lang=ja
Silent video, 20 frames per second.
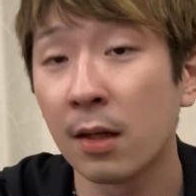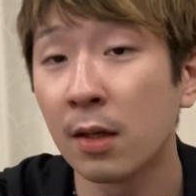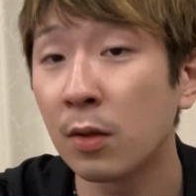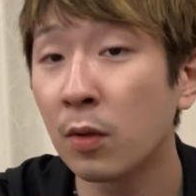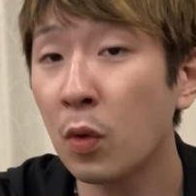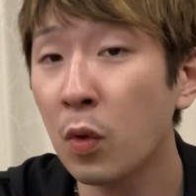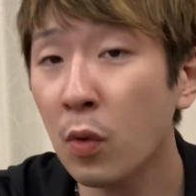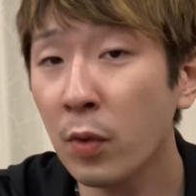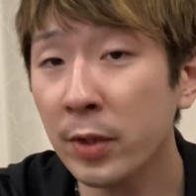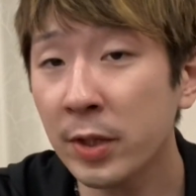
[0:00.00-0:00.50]

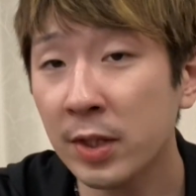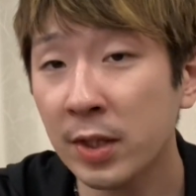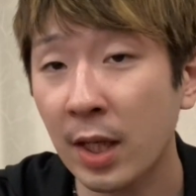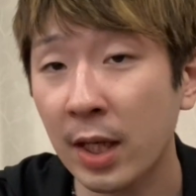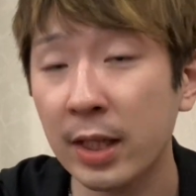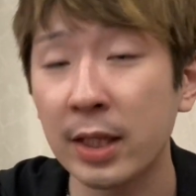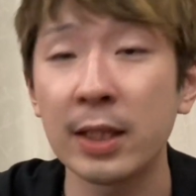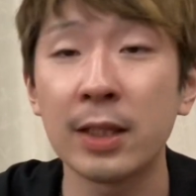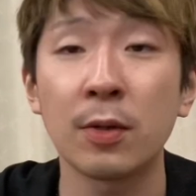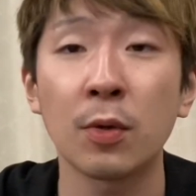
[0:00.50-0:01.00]
こういった
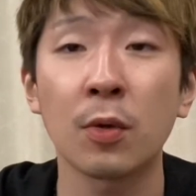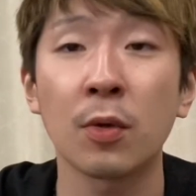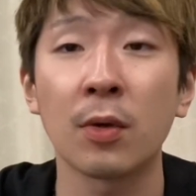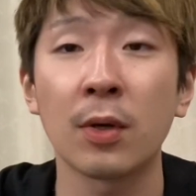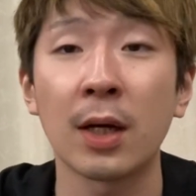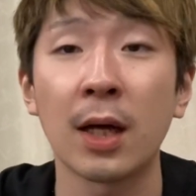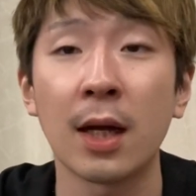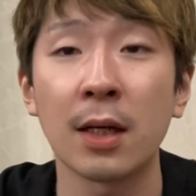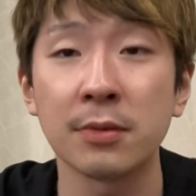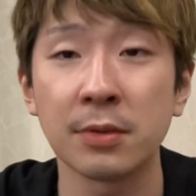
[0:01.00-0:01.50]
いいところ
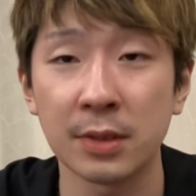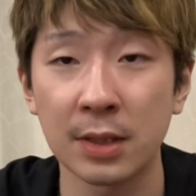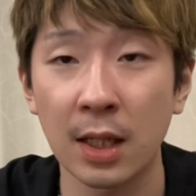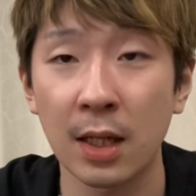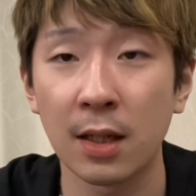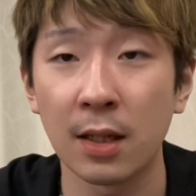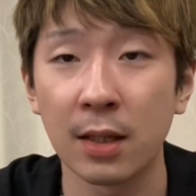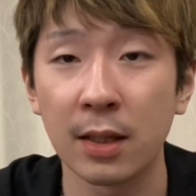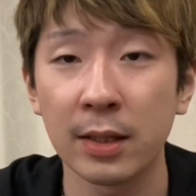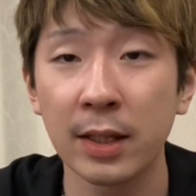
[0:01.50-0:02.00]
があるんや、
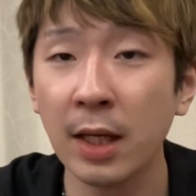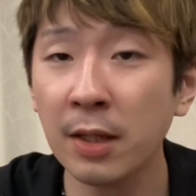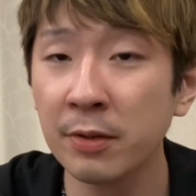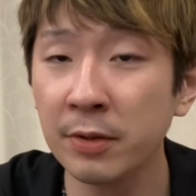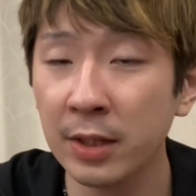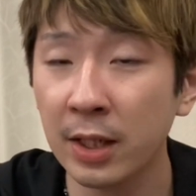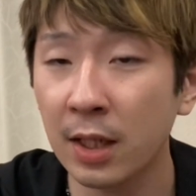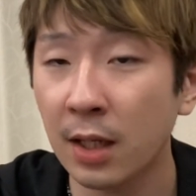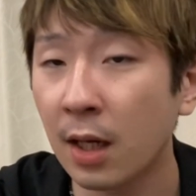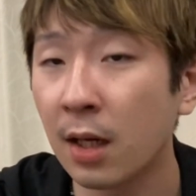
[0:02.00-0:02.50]
逆
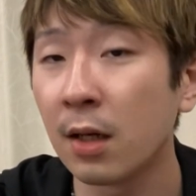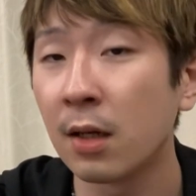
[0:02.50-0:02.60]
に